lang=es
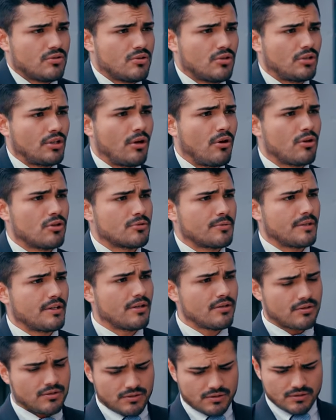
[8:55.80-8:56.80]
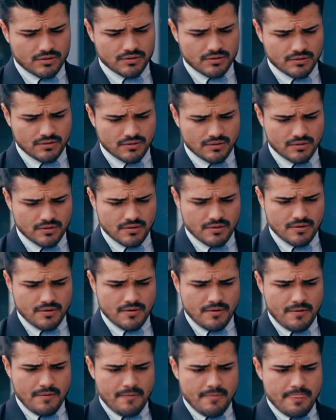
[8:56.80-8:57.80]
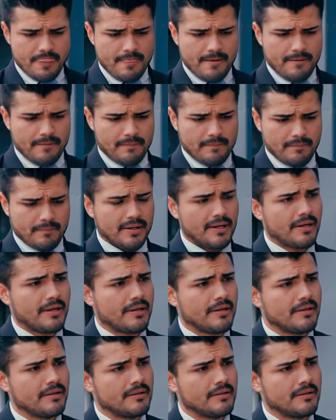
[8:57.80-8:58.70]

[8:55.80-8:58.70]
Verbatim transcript: Yo tengo los videos. Mire.